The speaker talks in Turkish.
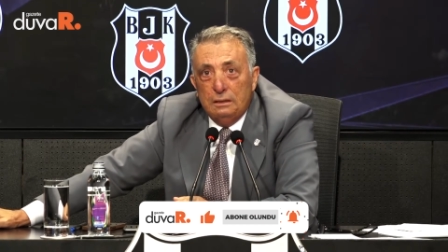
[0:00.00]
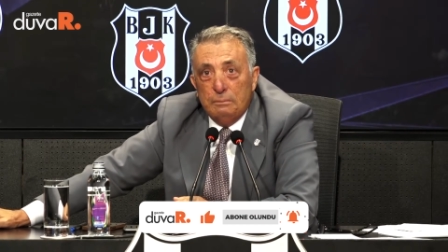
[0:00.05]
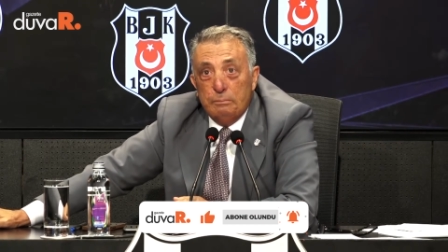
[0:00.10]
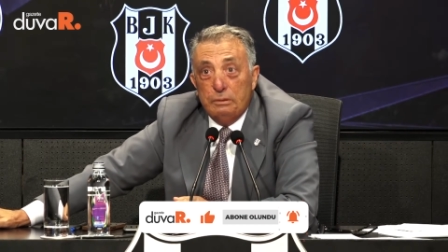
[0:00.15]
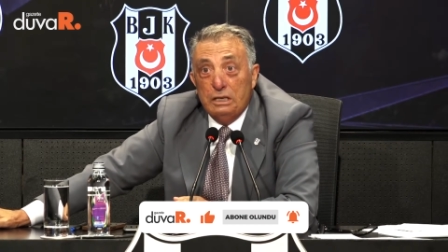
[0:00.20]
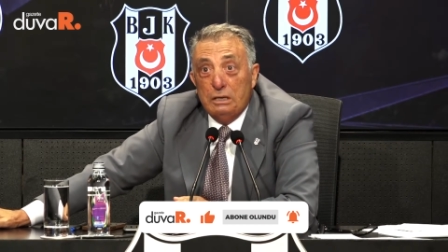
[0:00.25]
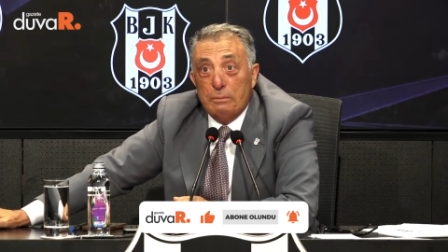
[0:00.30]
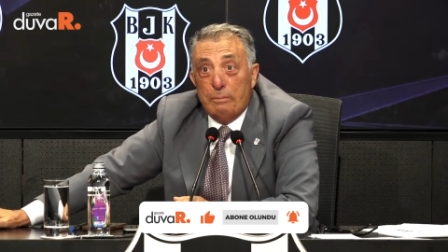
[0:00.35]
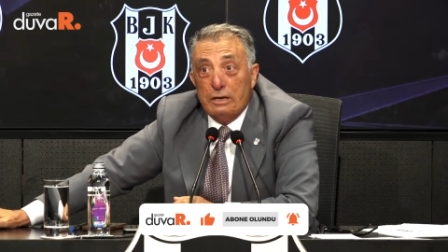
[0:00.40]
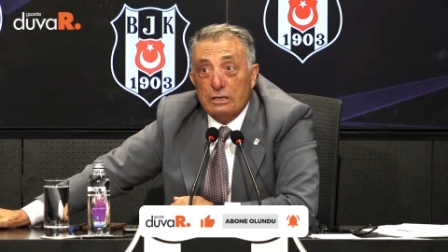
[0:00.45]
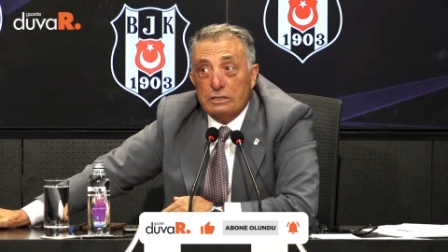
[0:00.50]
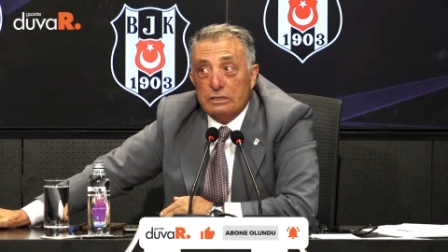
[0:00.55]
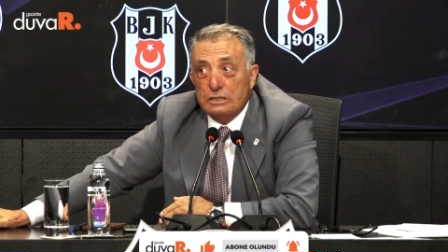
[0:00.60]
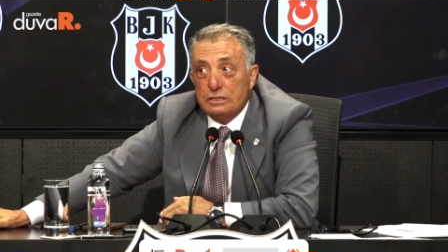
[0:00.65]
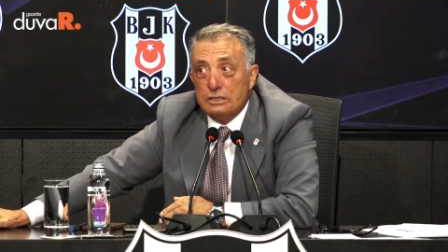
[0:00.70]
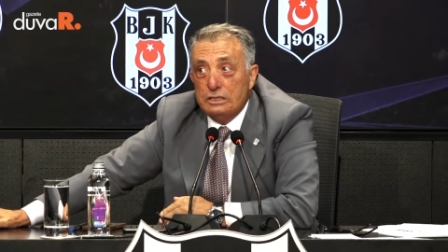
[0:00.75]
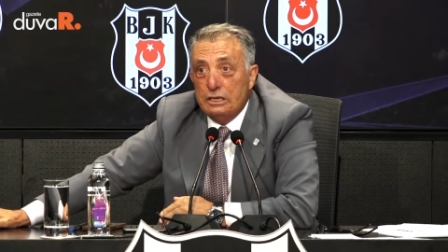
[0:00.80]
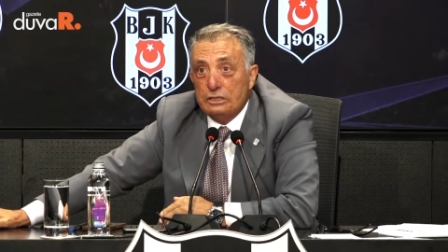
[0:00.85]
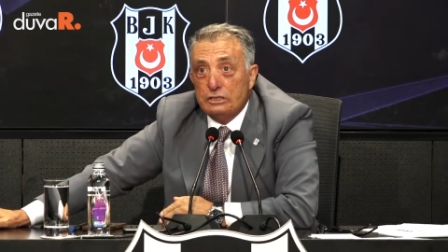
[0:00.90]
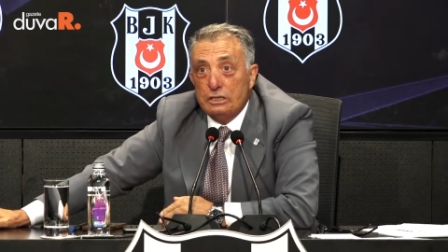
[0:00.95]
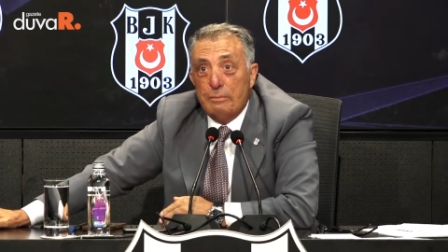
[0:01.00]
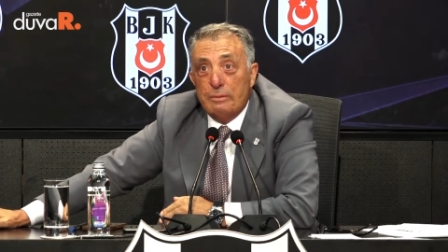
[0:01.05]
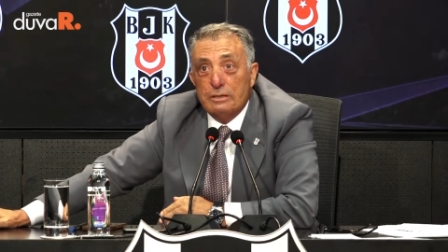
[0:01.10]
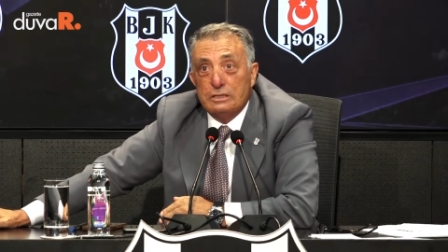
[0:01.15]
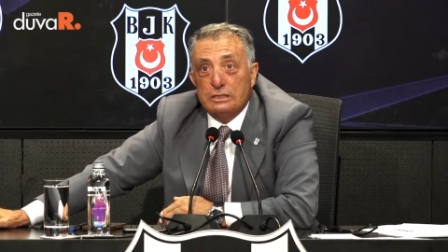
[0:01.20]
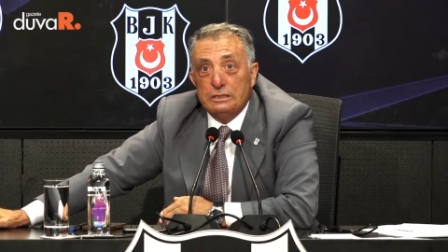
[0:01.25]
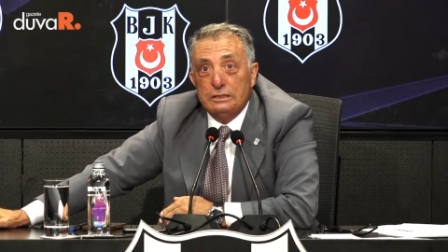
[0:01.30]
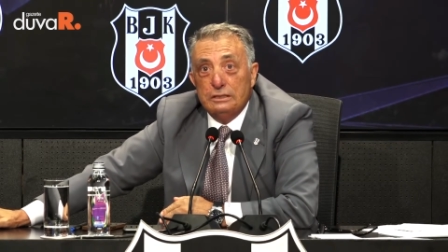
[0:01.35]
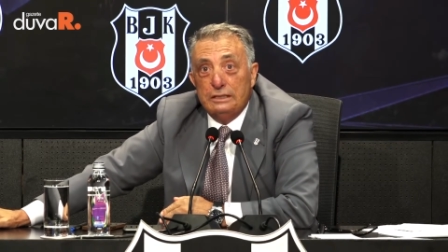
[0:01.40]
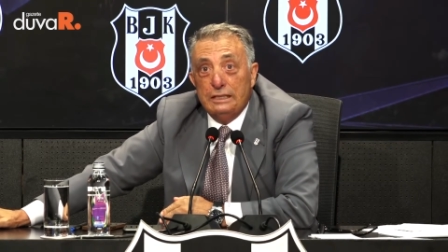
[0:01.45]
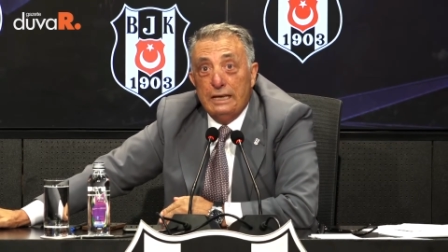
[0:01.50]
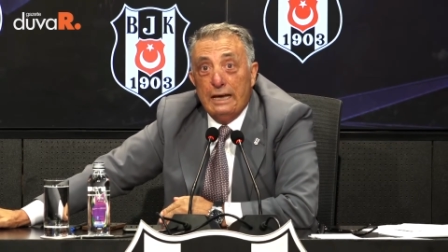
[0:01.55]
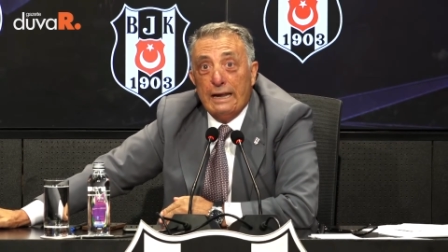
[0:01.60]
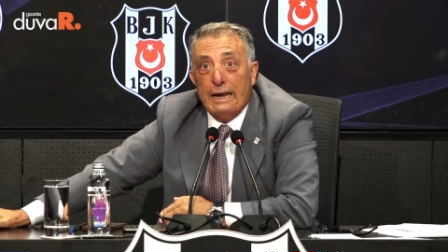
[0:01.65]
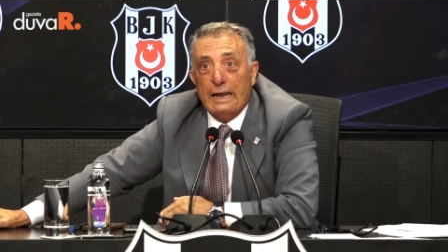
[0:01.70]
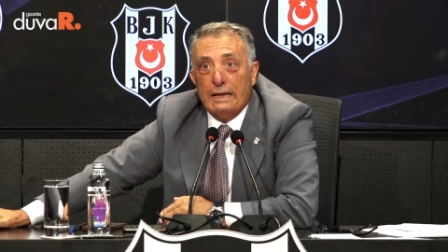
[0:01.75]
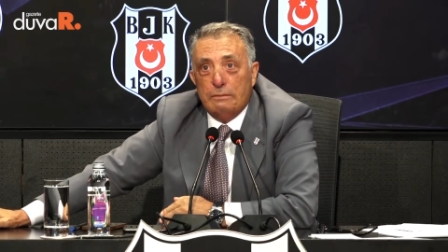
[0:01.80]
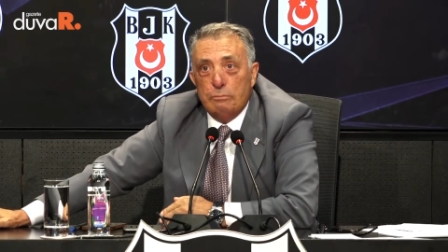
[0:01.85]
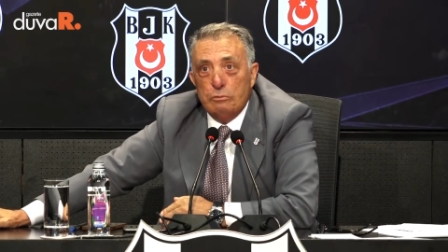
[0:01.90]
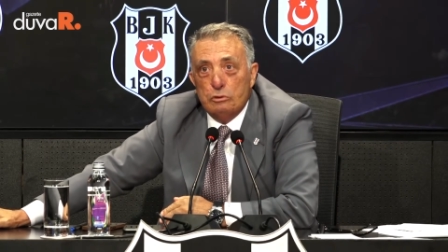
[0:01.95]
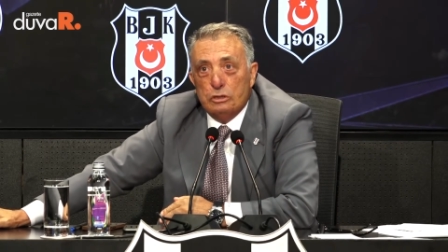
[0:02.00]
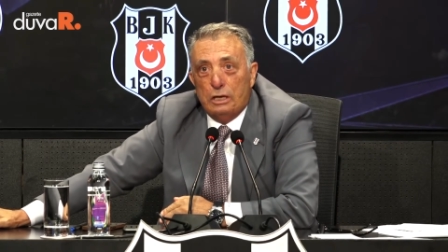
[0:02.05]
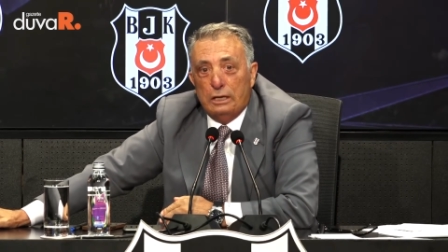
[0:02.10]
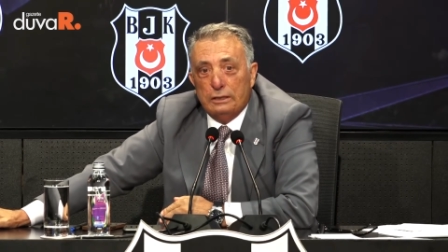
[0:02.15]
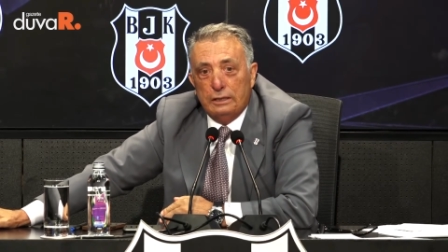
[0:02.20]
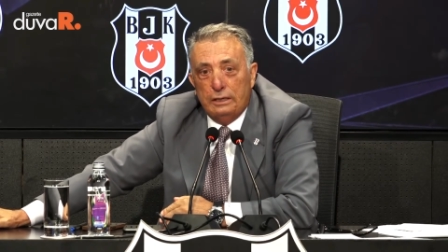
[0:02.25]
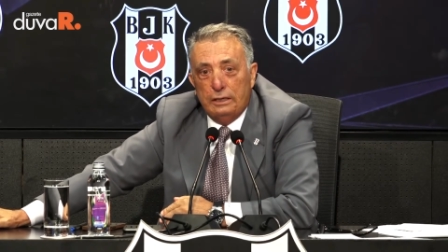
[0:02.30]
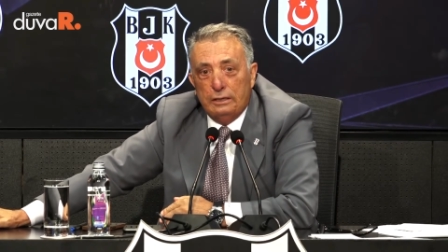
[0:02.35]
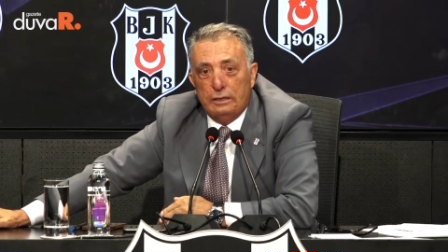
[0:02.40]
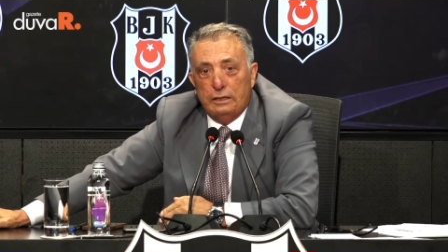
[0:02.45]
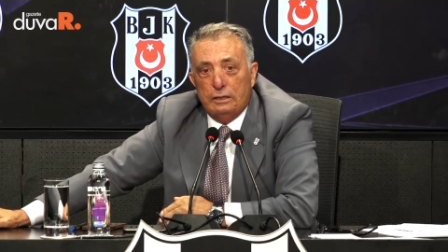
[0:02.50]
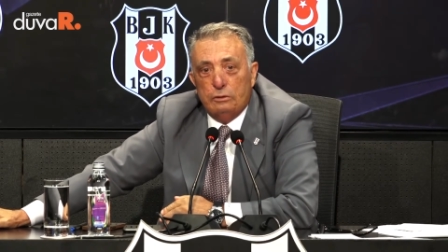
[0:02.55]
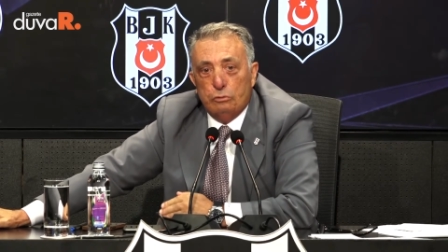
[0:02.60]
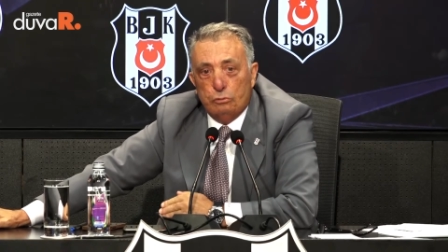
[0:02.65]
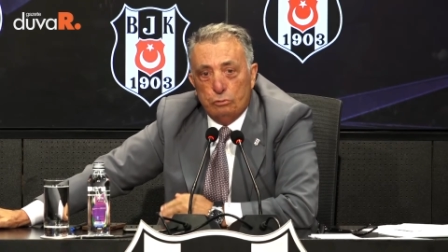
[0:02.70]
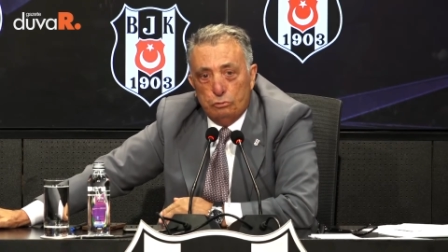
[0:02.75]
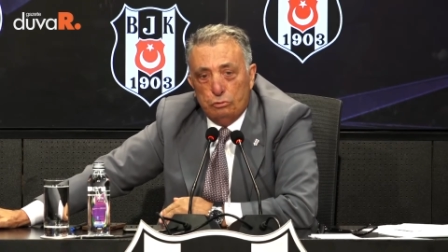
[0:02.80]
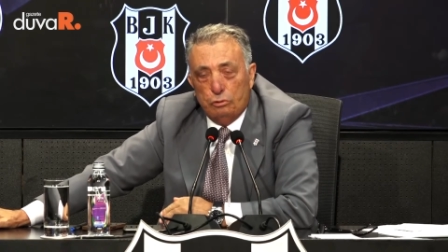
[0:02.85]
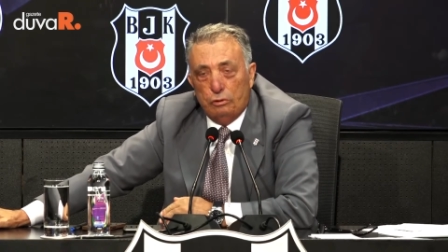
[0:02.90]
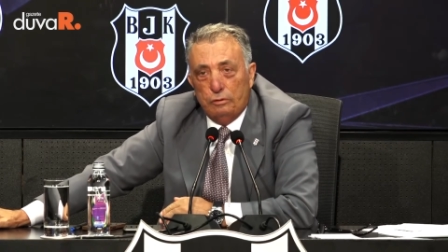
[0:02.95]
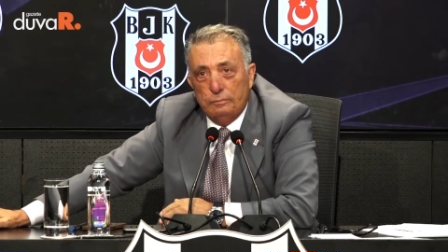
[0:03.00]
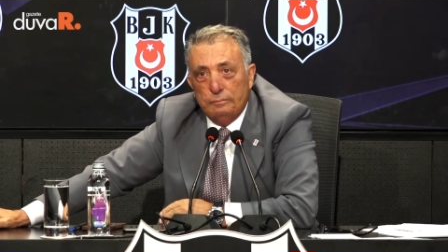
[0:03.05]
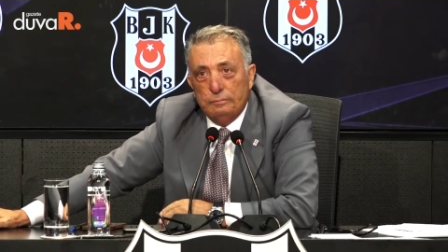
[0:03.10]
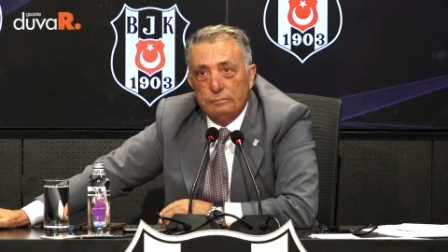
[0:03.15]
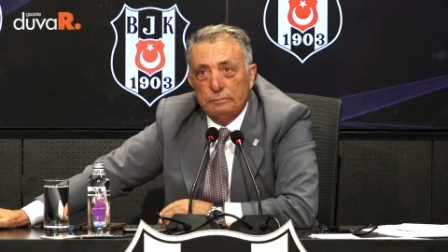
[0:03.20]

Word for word: bir başkası yaşamasın diyerek mücadele ederek yürütüyorum.